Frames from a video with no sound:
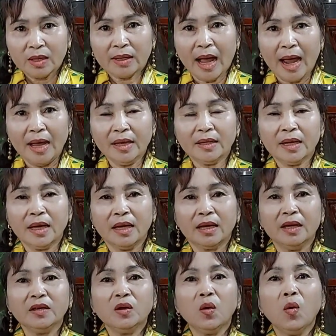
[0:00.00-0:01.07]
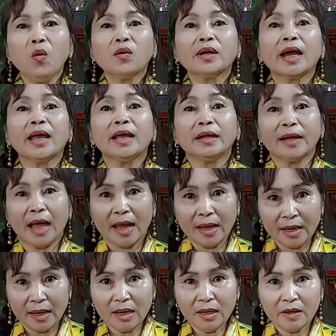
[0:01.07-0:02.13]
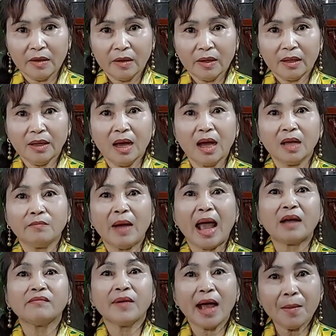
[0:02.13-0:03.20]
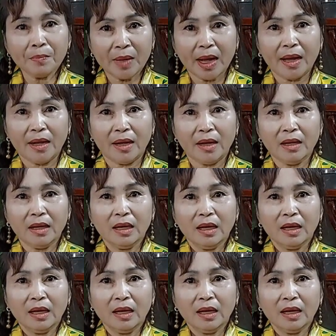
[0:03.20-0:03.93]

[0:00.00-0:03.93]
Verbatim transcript: Tại thì cái du kỳ này á, cái đời mạt pháp này á,